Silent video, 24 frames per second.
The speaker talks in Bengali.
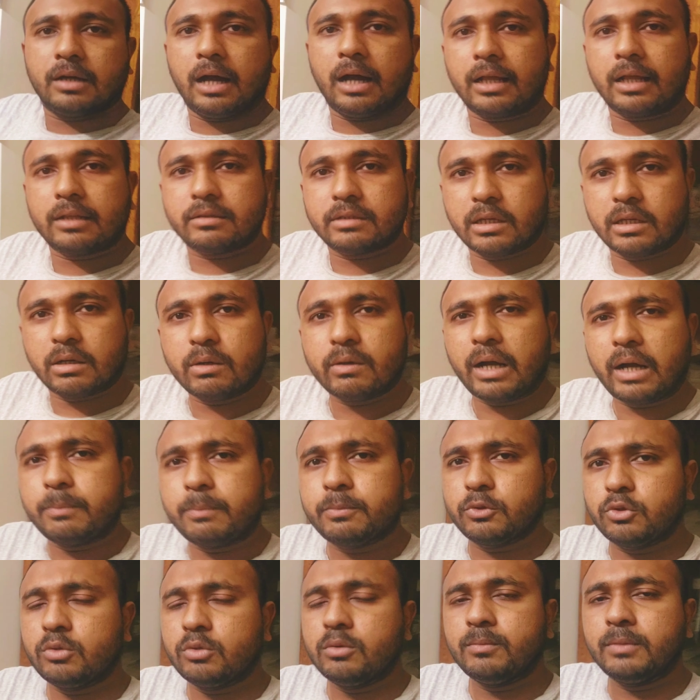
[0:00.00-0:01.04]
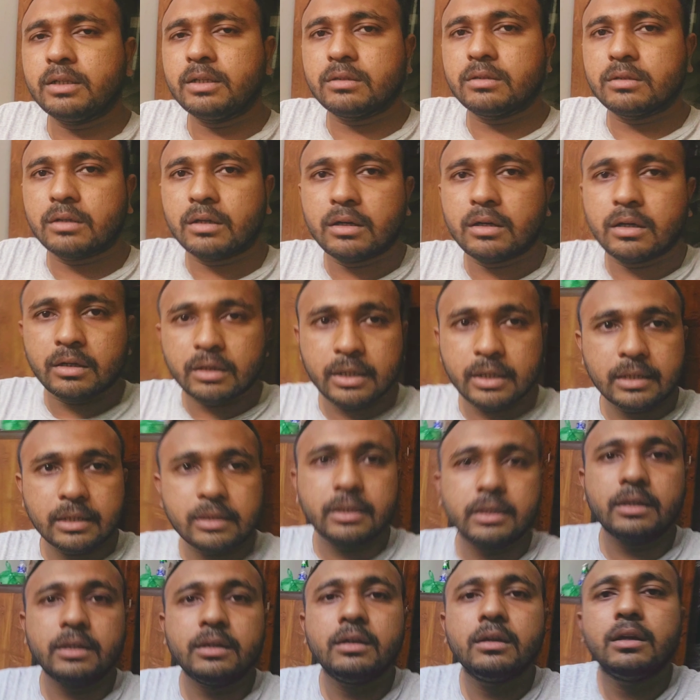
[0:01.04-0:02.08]
হাতটাও কাঁপতো বাট
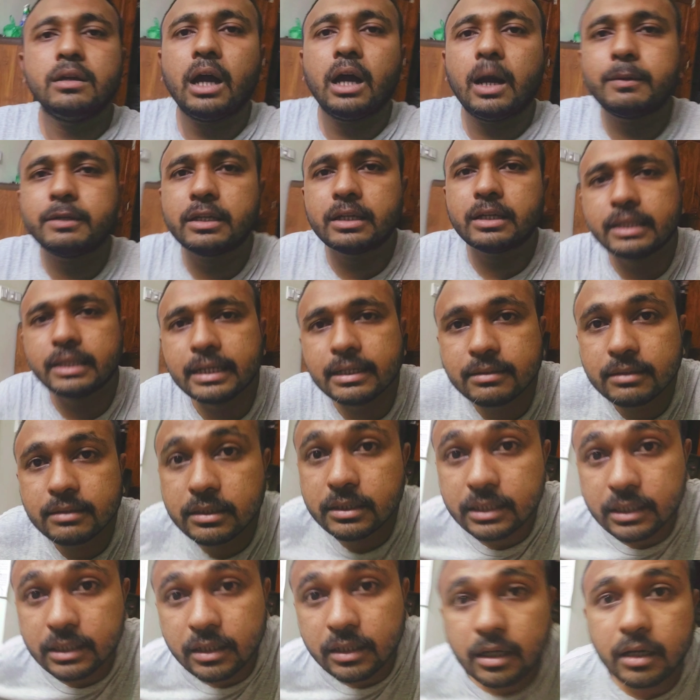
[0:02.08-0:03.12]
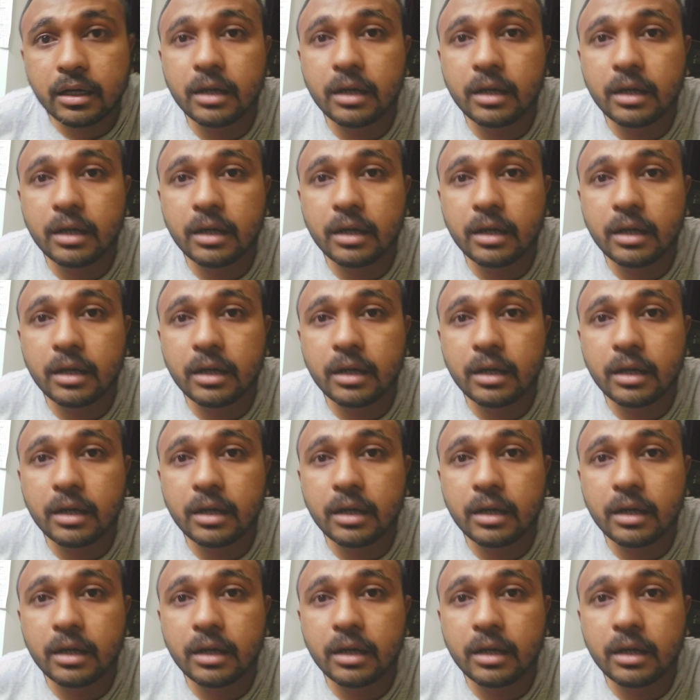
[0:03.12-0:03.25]
এটাতে আমি যেটা দেখছি যে